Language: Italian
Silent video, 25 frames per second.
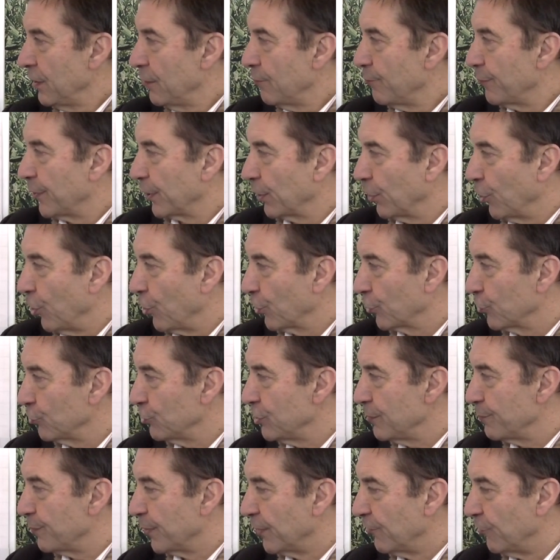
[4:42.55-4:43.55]
per l'occhio
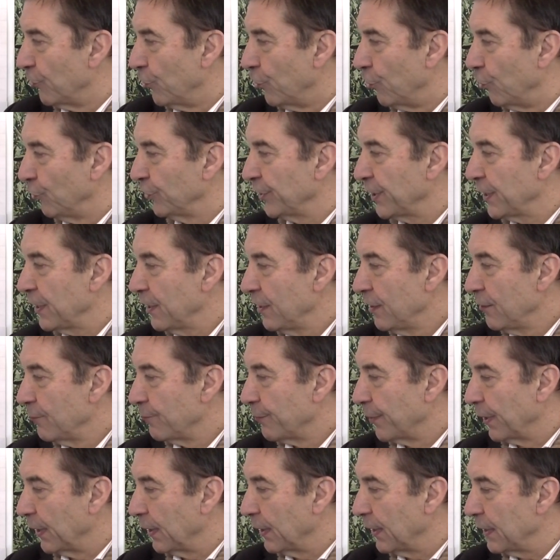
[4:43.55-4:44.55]
di pavone,
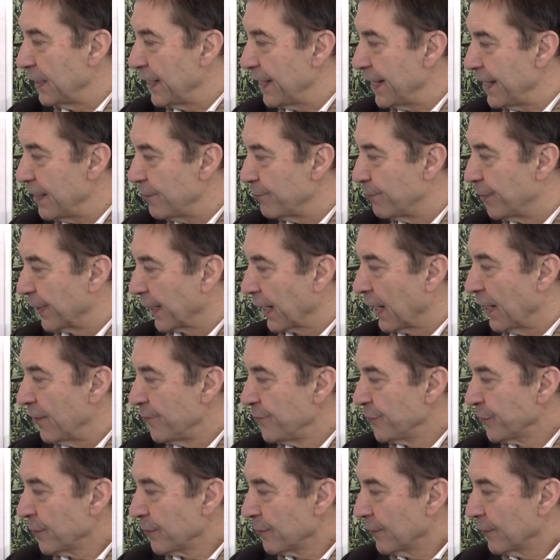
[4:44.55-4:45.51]
per la lebra,